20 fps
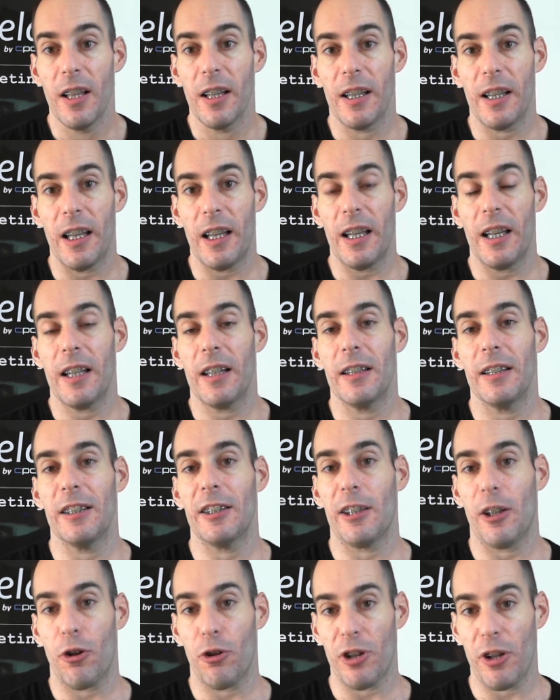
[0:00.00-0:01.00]
que
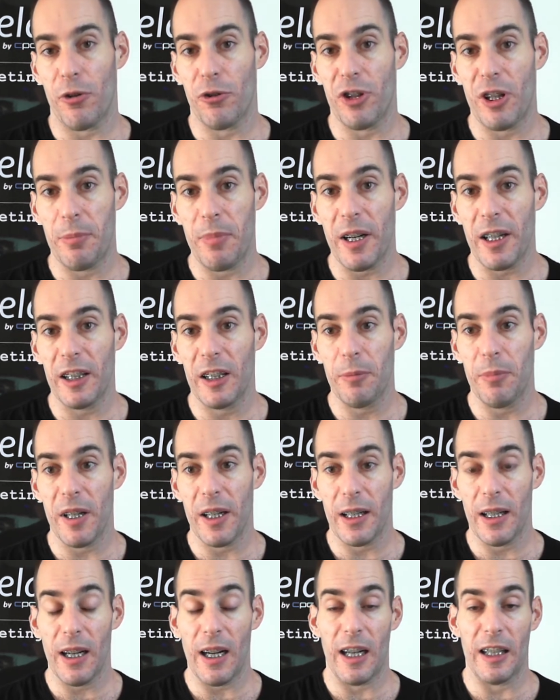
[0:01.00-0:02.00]
desarrolle nuestra imagen de marca,